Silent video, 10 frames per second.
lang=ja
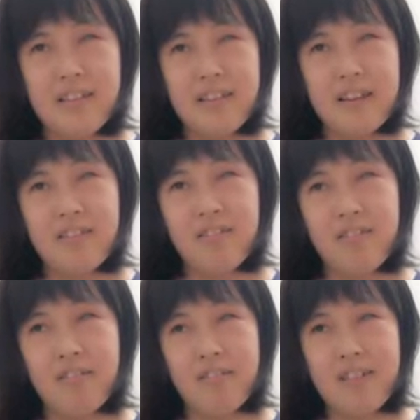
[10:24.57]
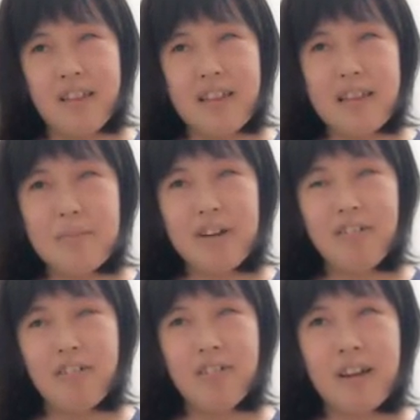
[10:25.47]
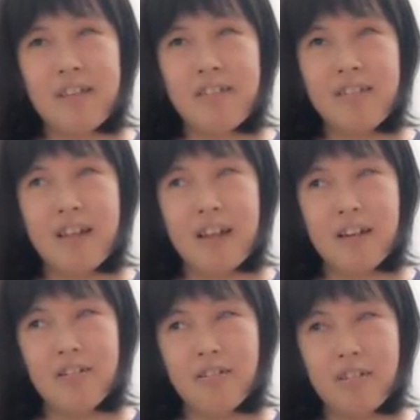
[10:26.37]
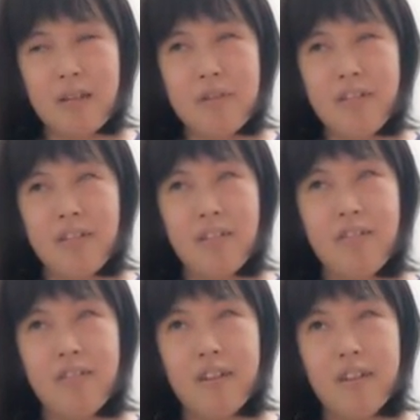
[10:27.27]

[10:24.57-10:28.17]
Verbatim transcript: あの今ご紹介した大人ミューズの、